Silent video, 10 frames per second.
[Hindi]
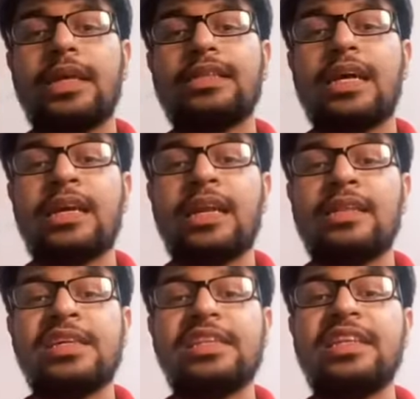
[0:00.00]
ये
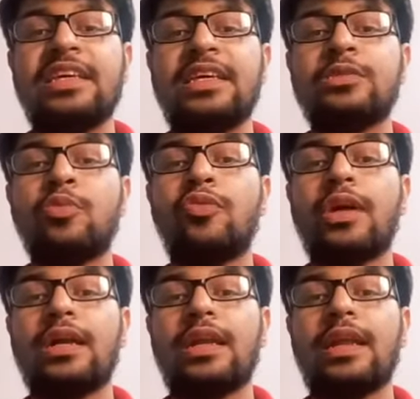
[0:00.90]
जानकारी दे दी कि इस मूवी
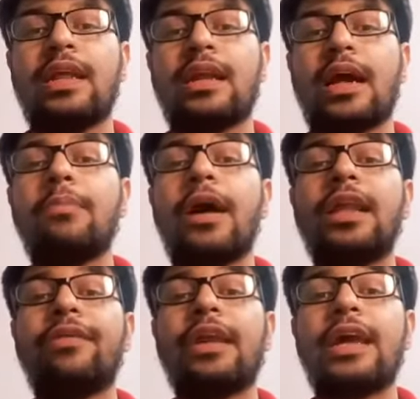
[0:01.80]
का ट्रेलर कब
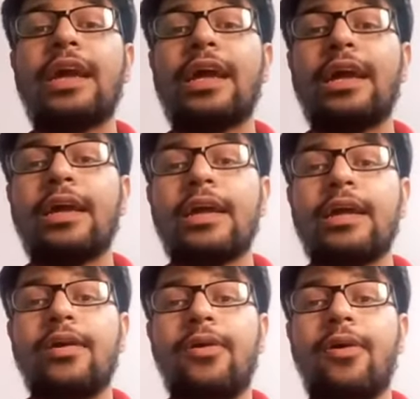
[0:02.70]
आने वाला है
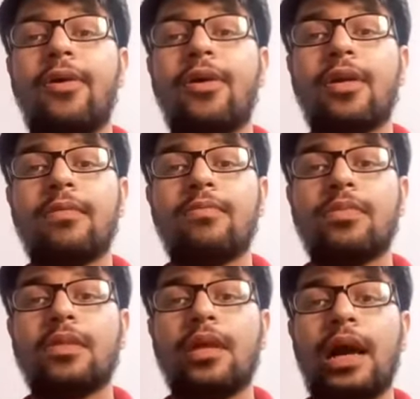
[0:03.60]
और
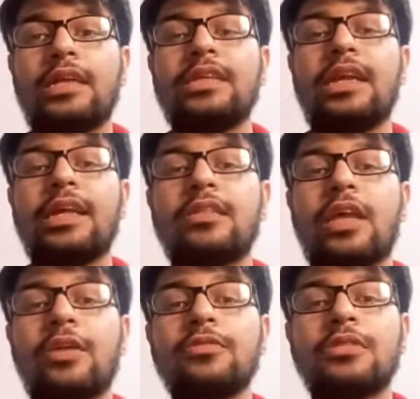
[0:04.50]
अक्षय ने
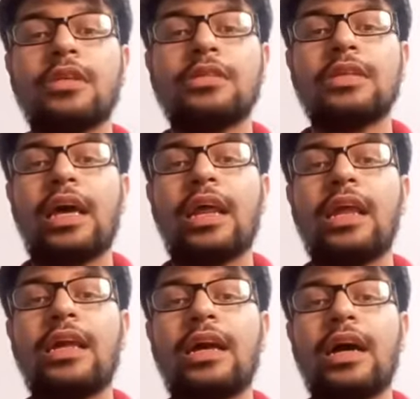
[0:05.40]
धनुष सारा
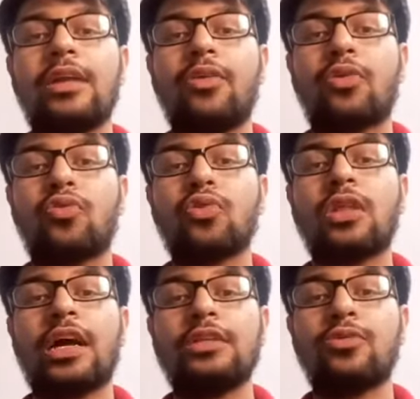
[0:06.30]
अली खान और
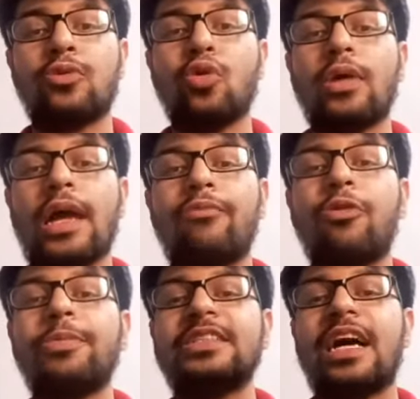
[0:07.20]
खुद का जो लुक है
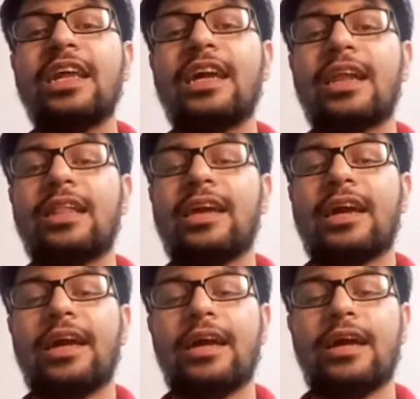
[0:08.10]
वो भी जारी कर दिया
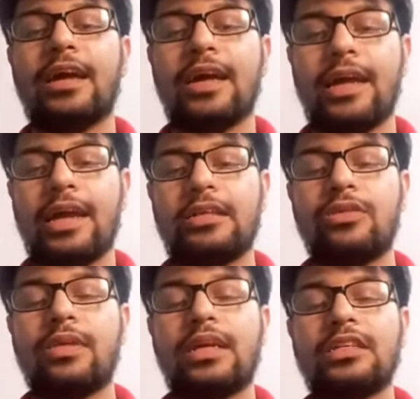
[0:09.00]
गया है
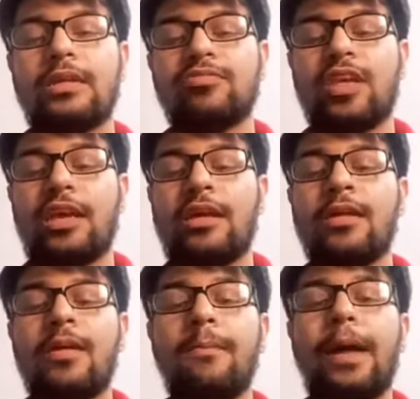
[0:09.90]
अक्षय कुमार की तरफ से
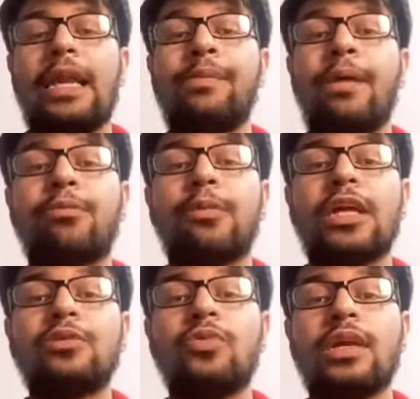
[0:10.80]
पहले मैं आपको
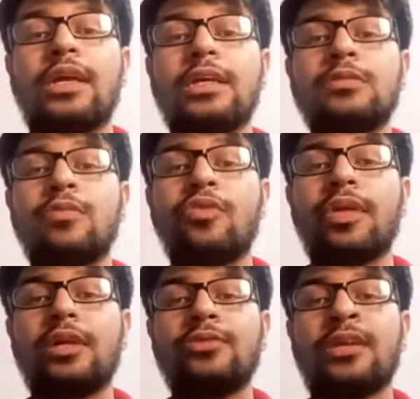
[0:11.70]
बता दूं कि इस
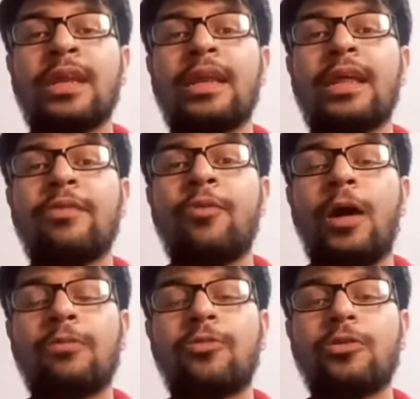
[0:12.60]
मूवी का जो ट्रेलर है वो
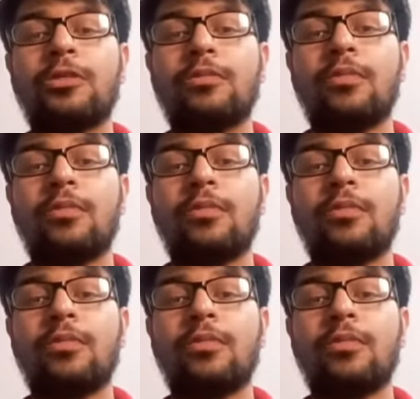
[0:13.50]
आपको